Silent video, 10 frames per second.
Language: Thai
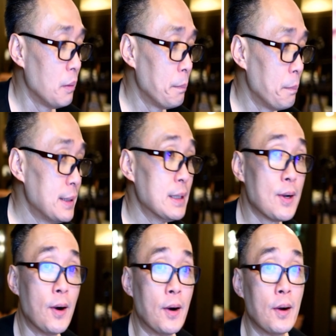
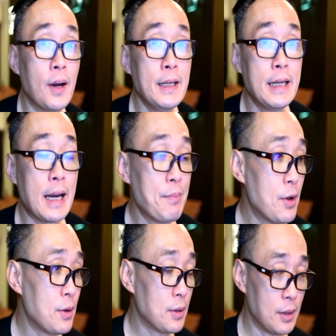ไอ้นี่นะครับ
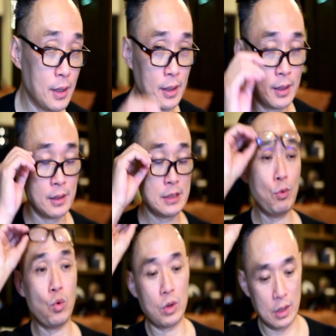เนาะจ
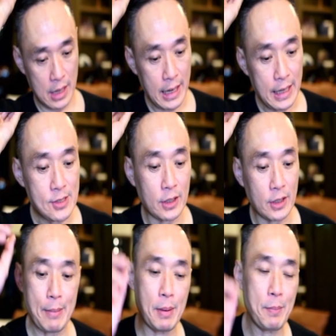มูกอะไรที่2ที่
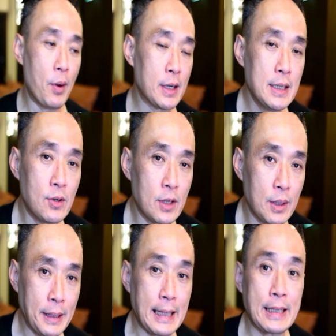ถามมาบ่อยๆคือเรื่องของ
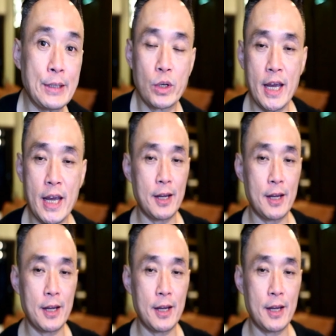ผ่าตัดกระดูกหน้า